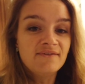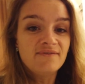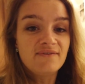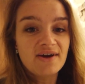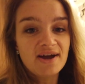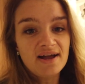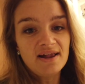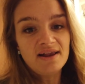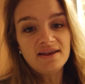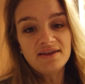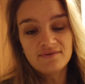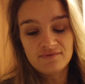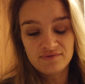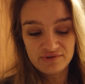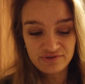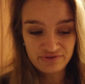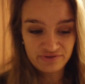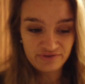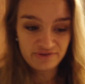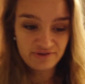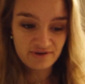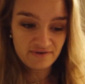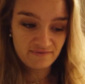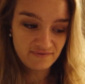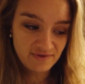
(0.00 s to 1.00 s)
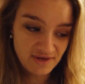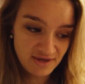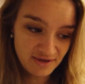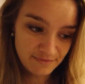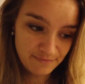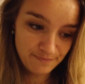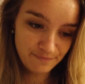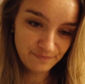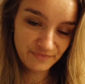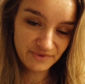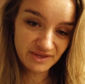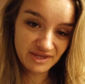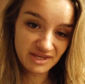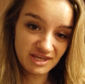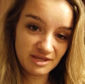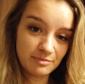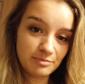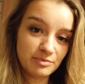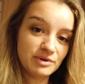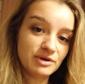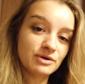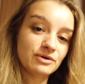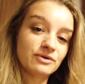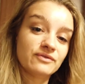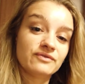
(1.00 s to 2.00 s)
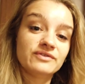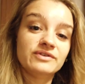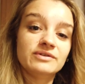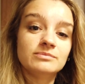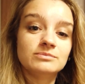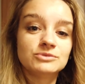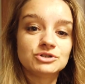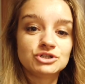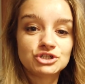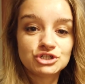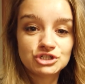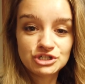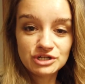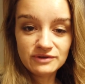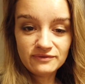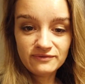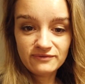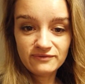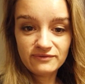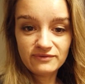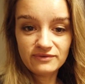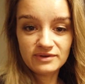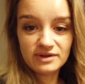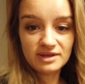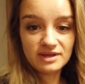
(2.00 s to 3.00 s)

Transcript: Weil ihr wisst ja wie, ich bin auf dem Schiff.